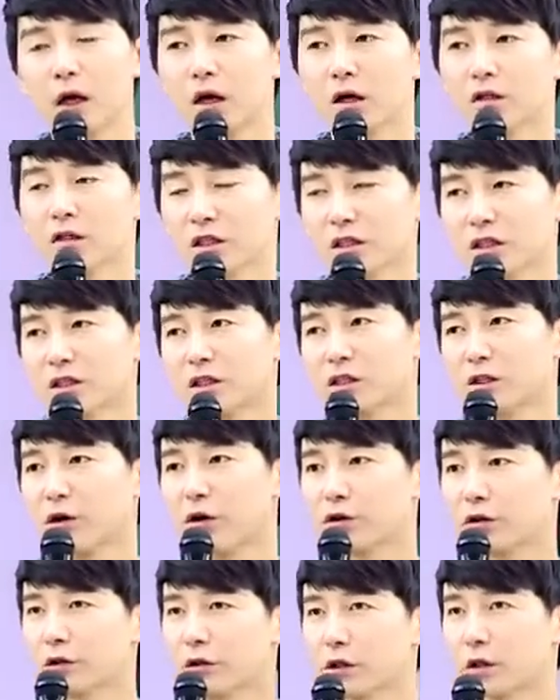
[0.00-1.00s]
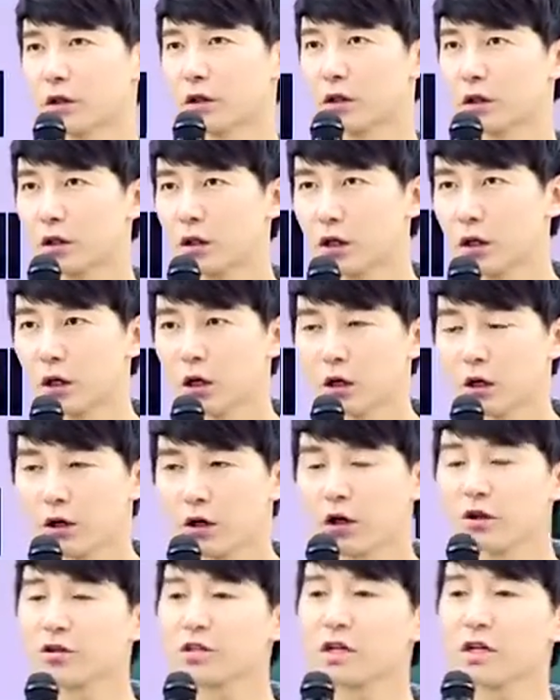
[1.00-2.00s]
근데 이제 그거를
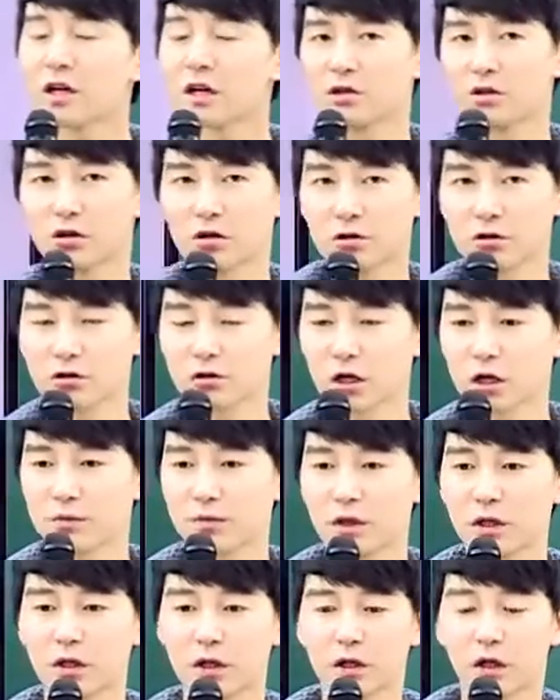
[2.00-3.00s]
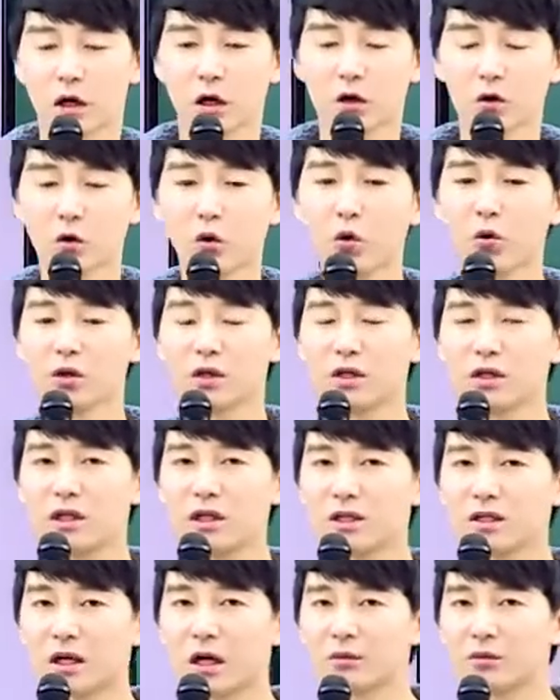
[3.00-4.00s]
현장에서는 선생님이 고 1, 2,
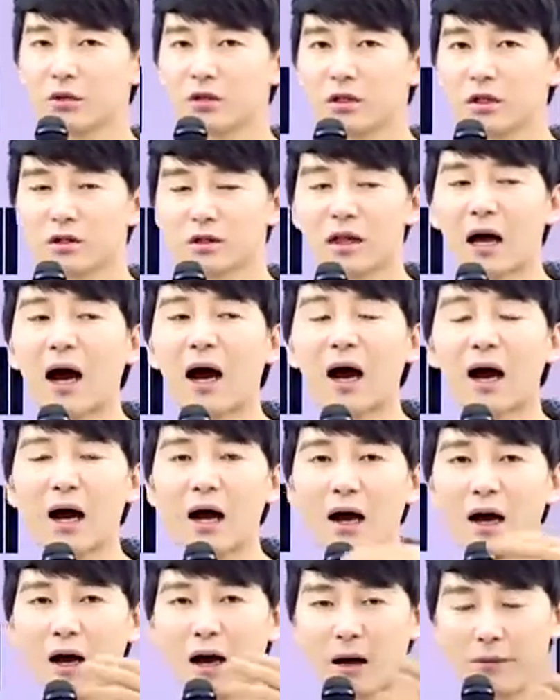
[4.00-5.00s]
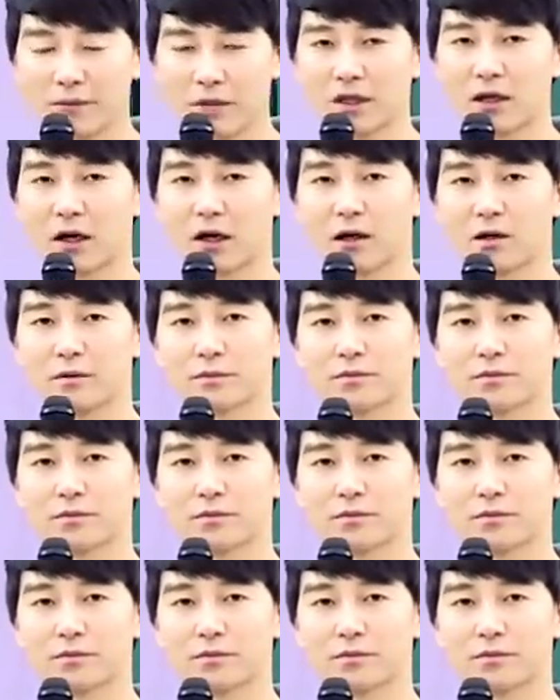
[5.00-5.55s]
3을 다 합니다.